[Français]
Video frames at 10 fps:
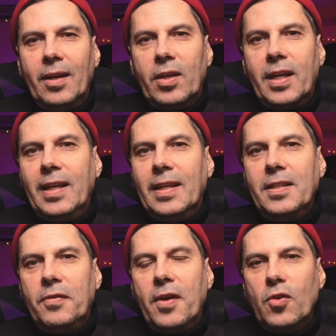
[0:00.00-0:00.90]
Alors quelle est la
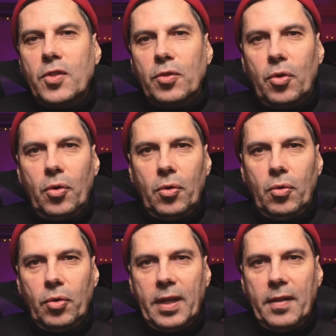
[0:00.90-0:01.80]
différence entre
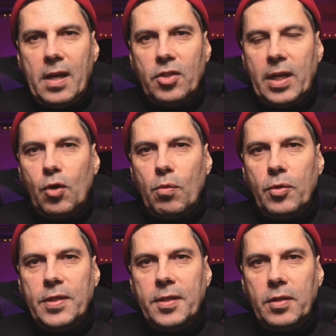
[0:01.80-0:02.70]
le cadrage et la
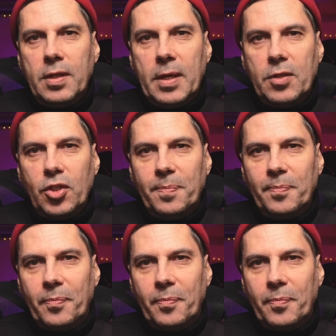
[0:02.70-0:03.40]
composition d'image